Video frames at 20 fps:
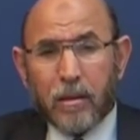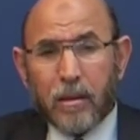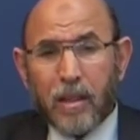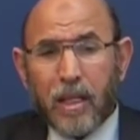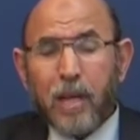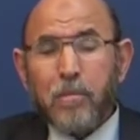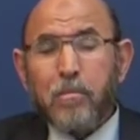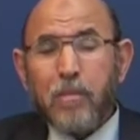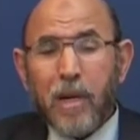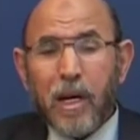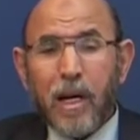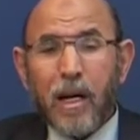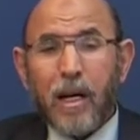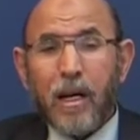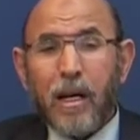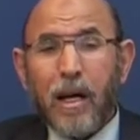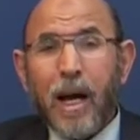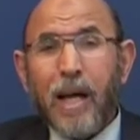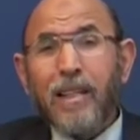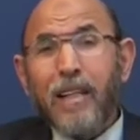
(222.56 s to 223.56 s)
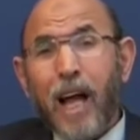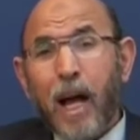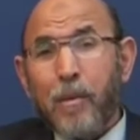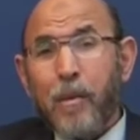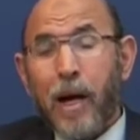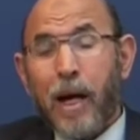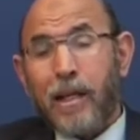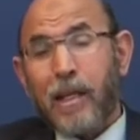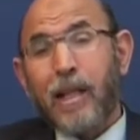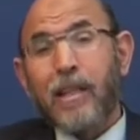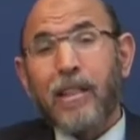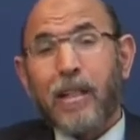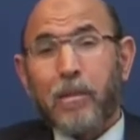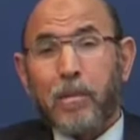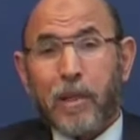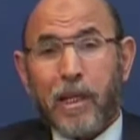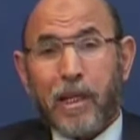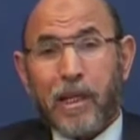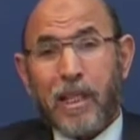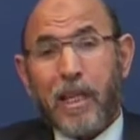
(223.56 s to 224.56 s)
لما أنعم علينا
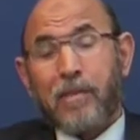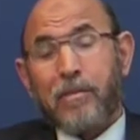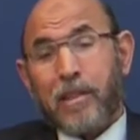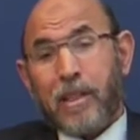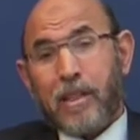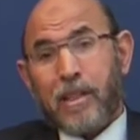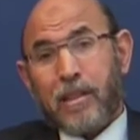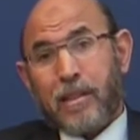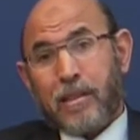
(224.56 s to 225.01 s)
بالخلافة